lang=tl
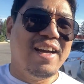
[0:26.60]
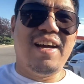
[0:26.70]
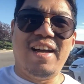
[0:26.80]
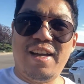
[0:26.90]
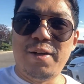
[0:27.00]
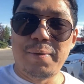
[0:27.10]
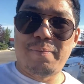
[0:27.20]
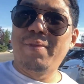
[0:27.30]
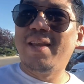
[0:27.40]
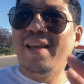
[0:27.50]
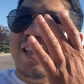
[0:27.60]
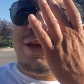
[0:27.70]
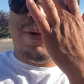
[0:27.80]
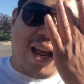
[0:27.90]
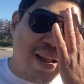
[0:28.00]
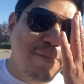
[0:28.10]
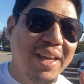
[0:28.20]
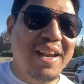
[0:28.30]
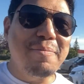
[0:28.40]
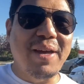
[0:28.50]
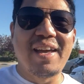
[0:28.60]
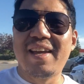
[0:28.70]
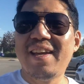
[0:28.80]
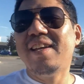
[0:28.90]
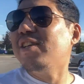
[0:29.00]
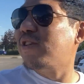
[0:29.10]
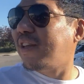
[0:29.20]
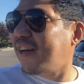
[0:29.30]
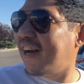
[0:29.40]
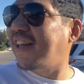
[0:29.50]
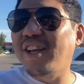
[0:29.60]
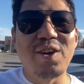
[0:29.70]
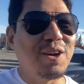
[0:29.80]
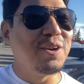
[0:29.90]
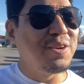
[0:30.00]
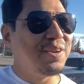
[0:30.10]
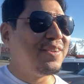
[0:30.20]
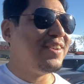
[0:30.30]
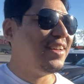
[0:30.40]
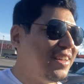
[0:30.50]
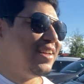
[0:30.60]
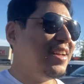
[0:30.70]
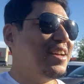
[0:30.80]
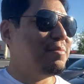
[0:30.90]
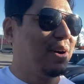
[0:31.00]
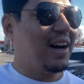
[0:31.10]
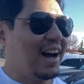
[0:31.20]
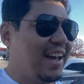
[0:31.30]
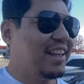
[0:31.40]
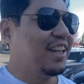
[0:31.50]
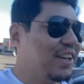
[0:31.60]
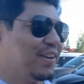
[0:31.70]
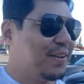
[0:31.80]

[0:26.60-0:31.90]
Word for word: Ah, di pa alam, ang hirap eh. So, tingnan natin kung anong pangkain dito.